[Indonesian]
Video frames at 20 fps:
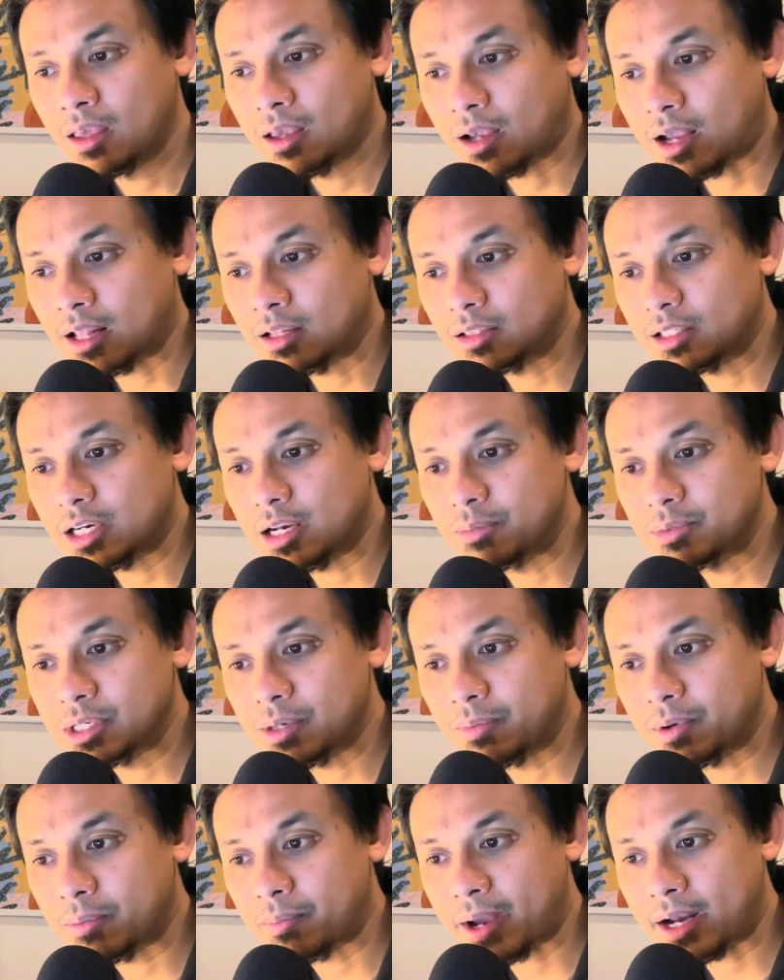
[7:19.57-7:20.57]
kan tidak bisa
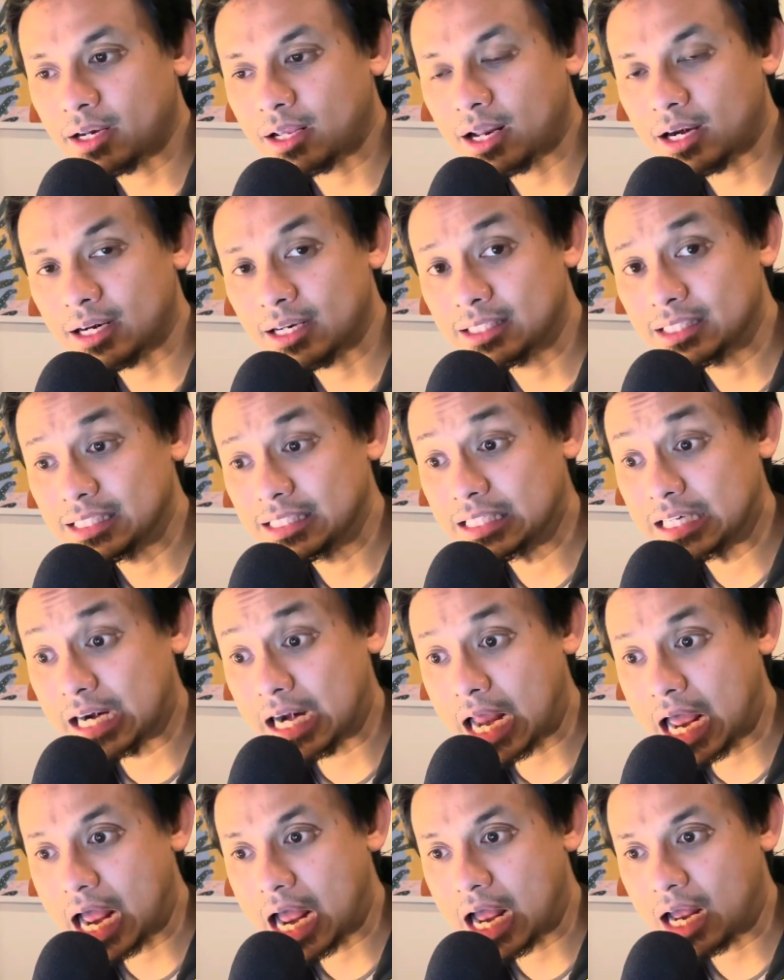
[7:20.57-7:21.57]
bermain karena
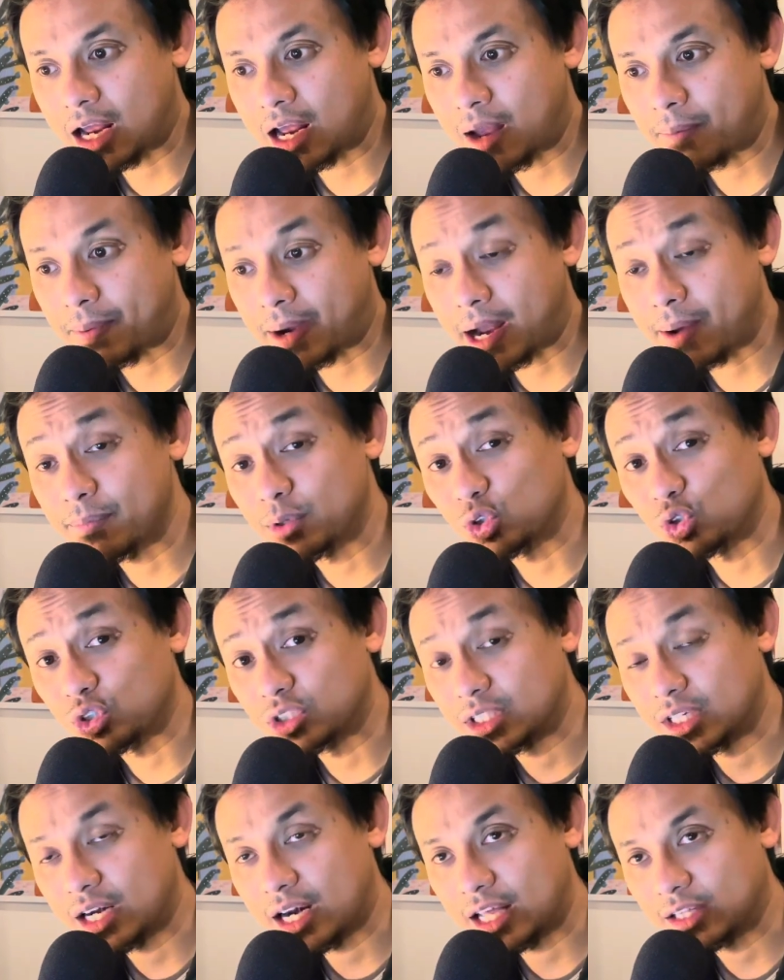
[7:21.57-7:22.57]
cedera. Apakah betul
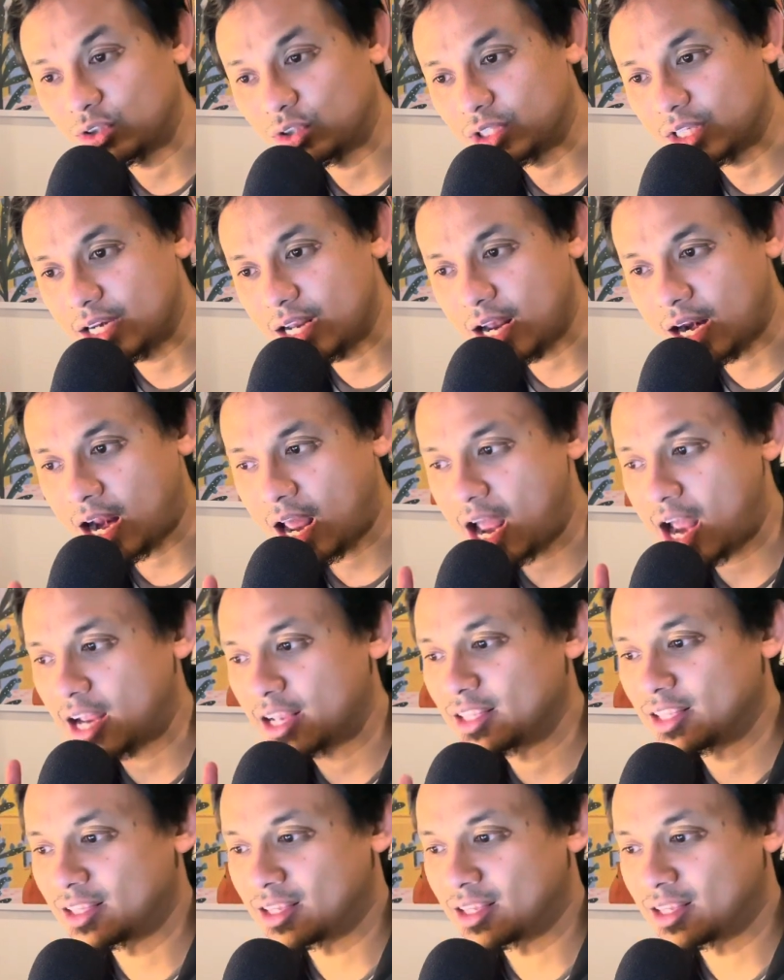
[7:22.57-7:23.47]
cedera atau tidak? Nah,